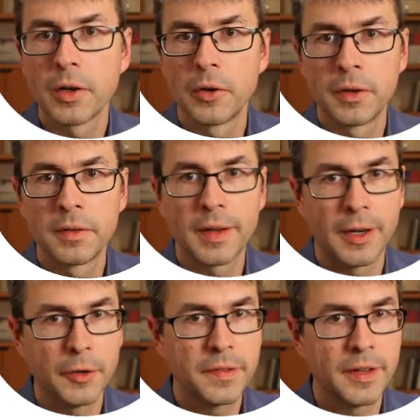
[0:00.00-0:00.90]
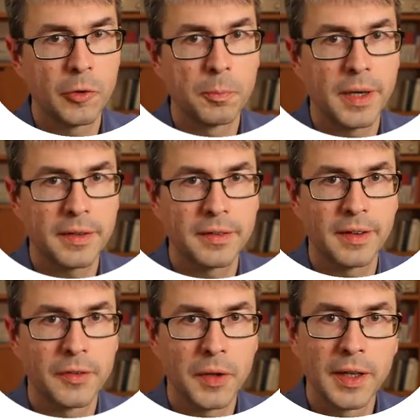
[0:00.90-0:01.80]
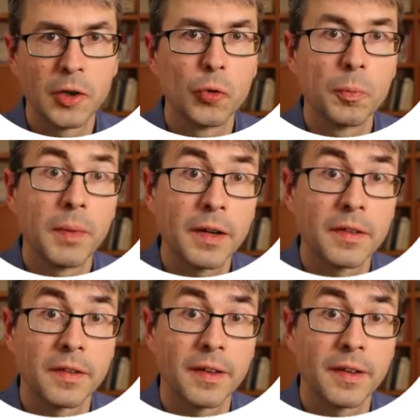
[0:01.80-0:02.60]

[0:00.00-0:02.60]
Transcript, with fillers: Und außen herum packe ich also einen Loop Max.